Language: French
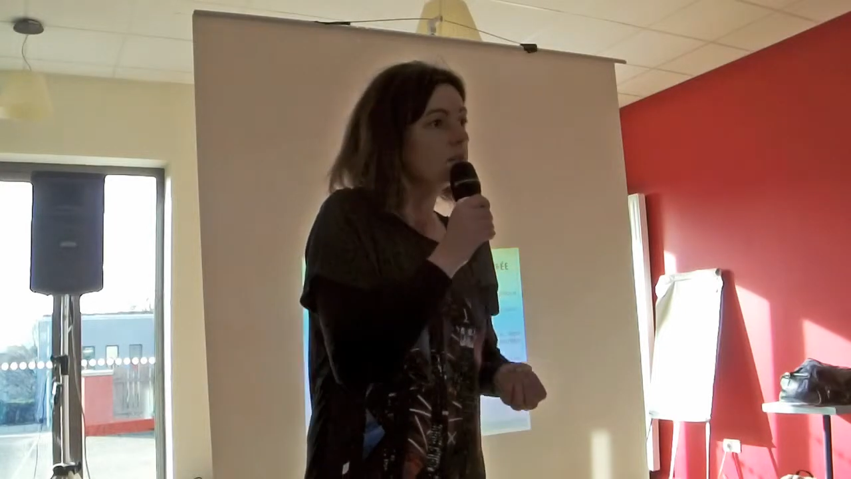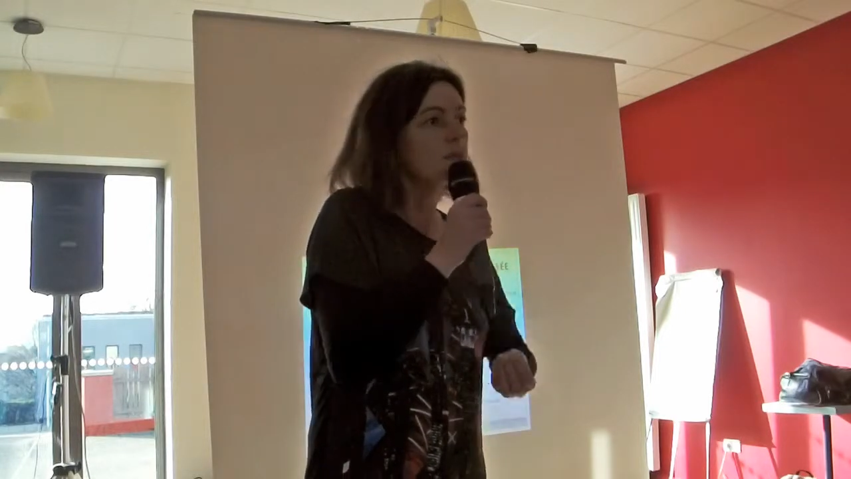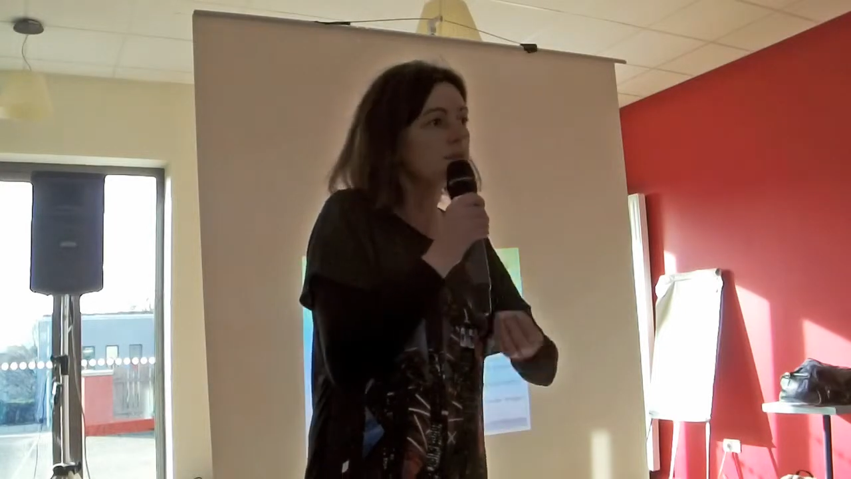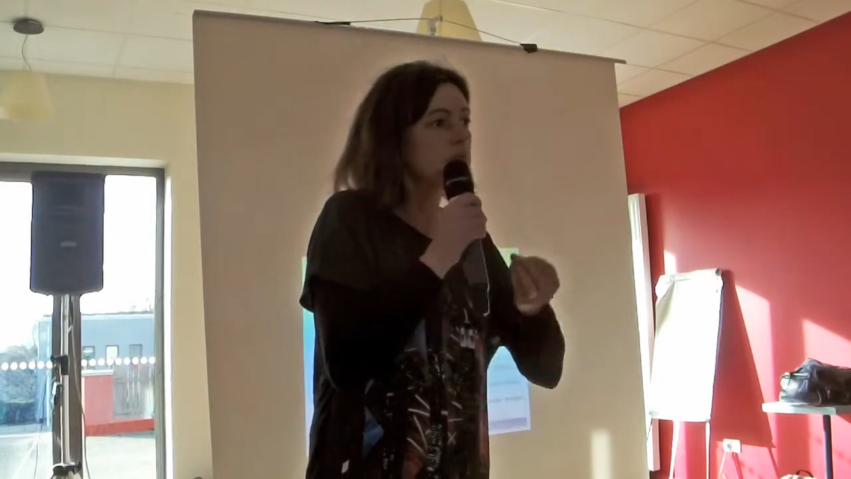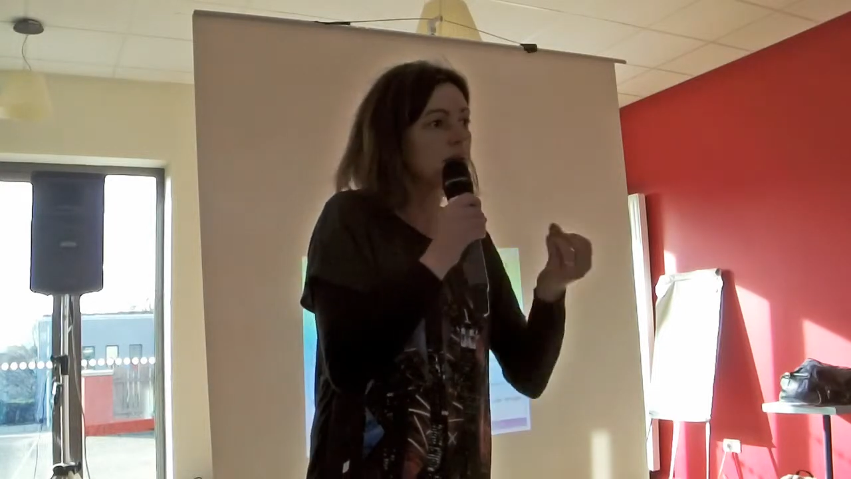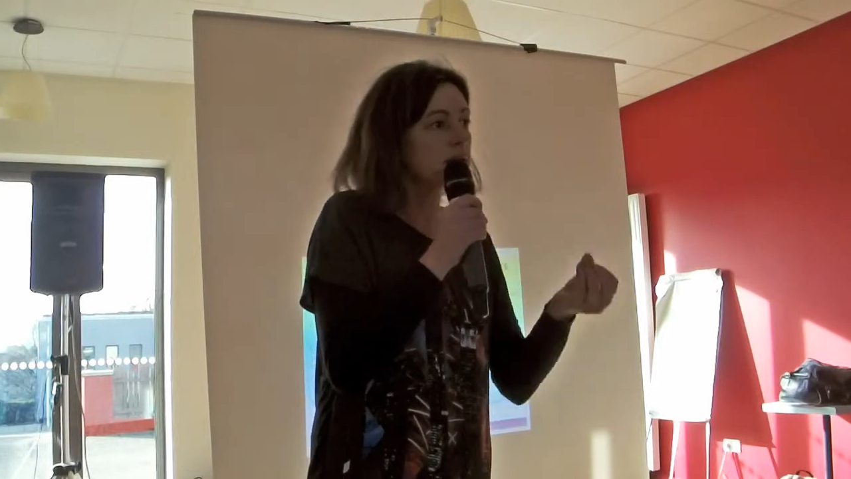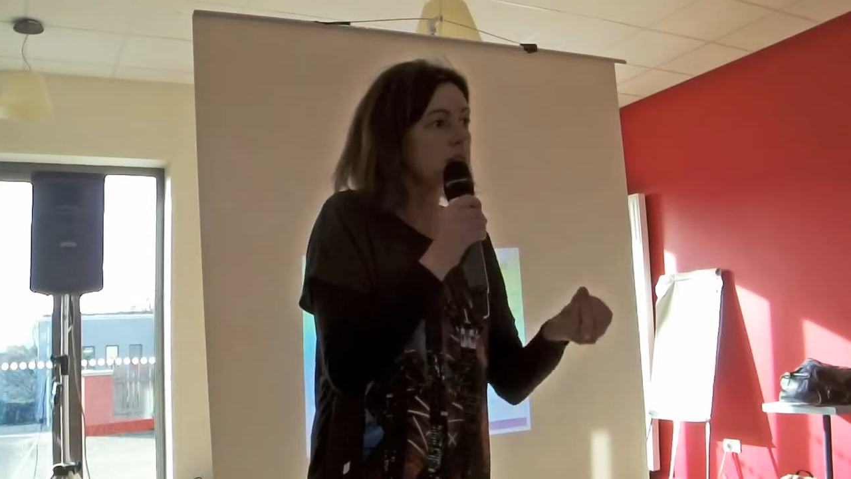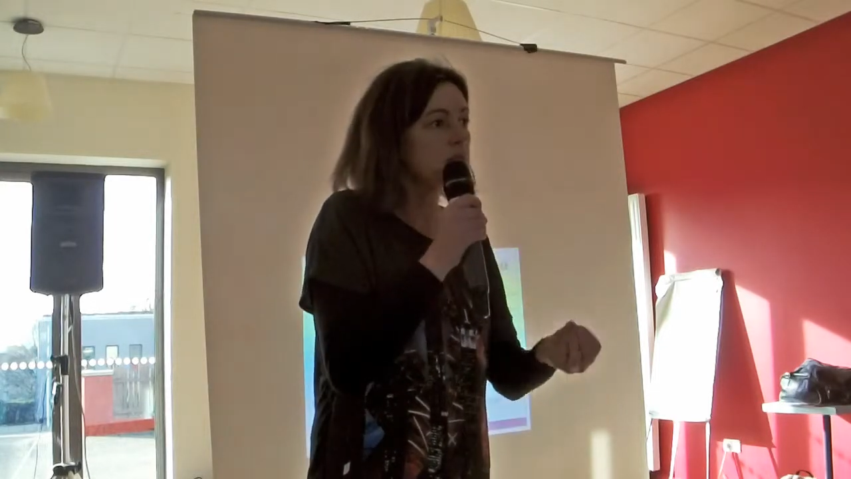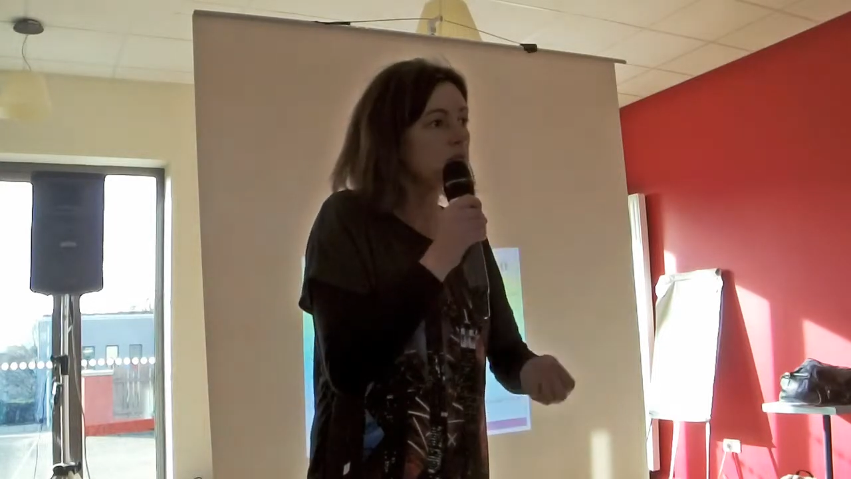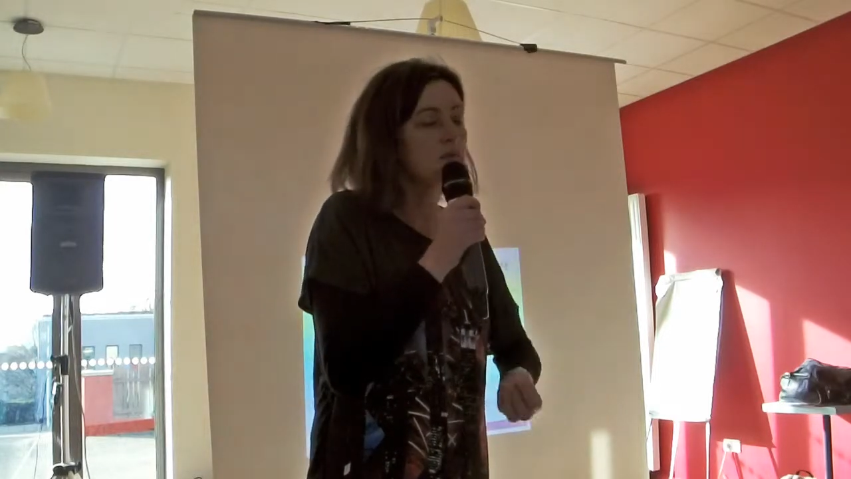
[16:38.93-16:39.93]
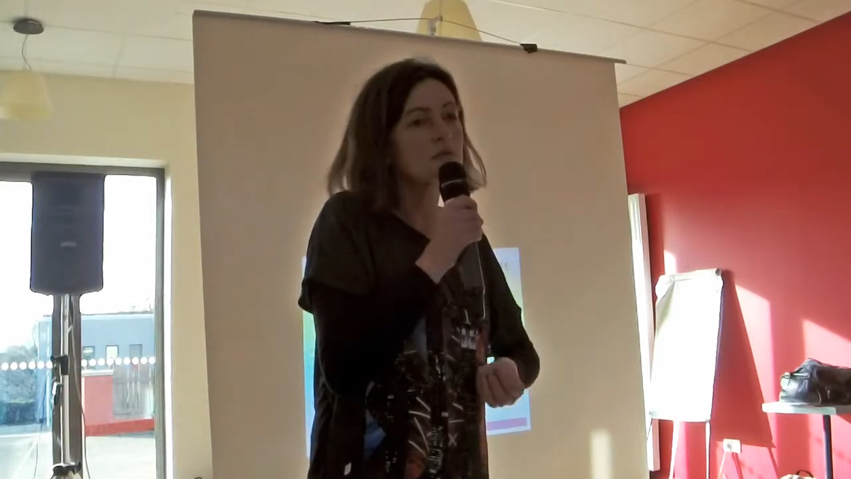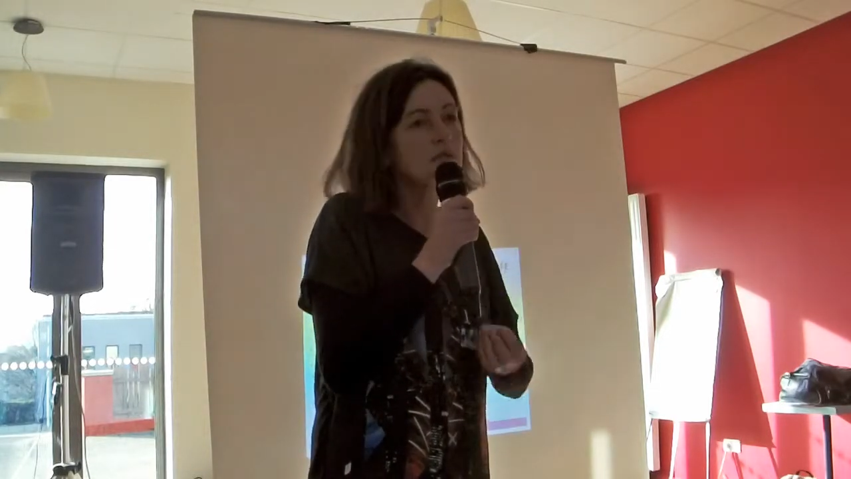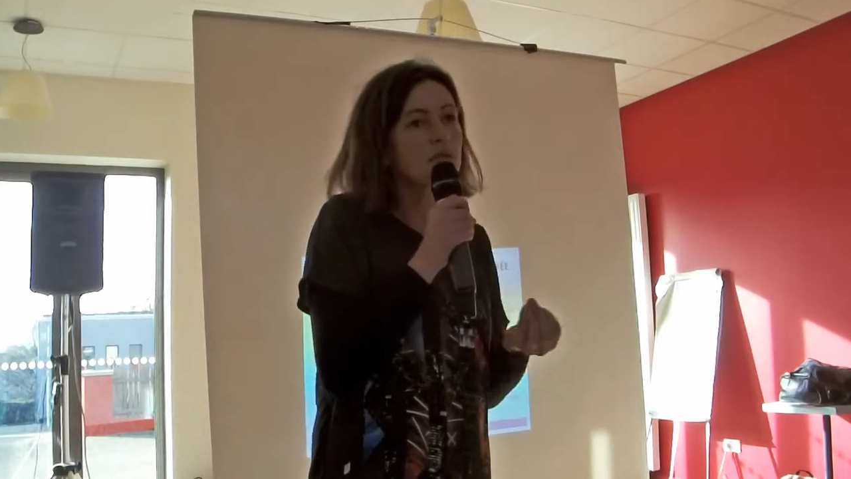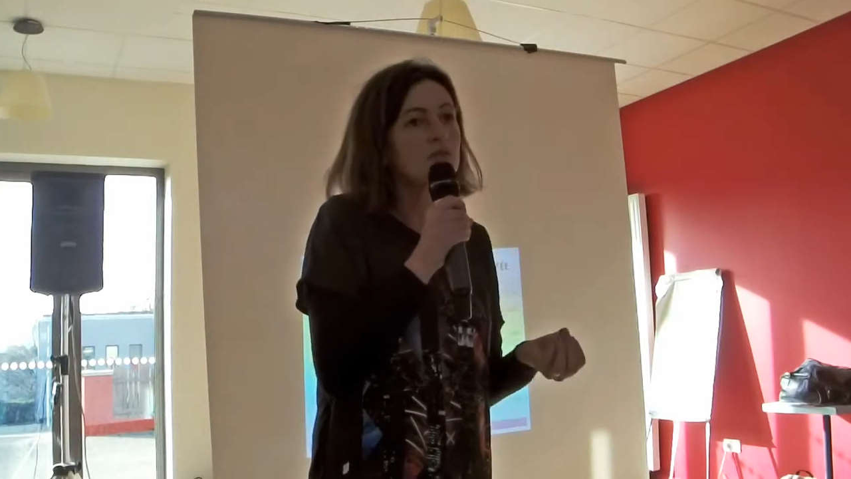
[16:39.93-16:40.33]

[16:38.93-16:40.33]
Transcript: Parce que l'agression, c'est quelque